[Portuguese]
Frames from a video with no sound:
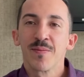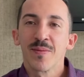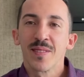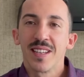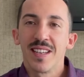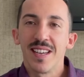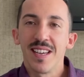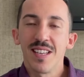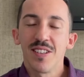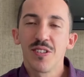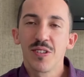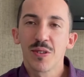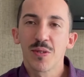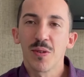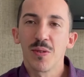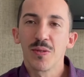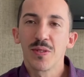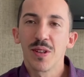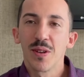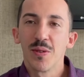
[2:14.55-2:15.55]
Este
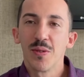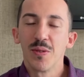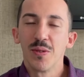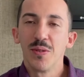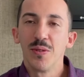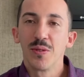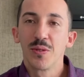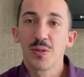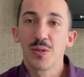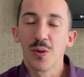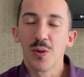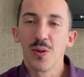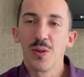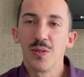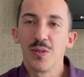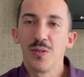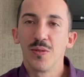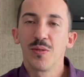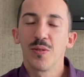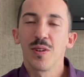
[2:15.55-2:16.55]
conteúdo todo
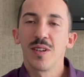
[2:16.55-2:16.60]
foi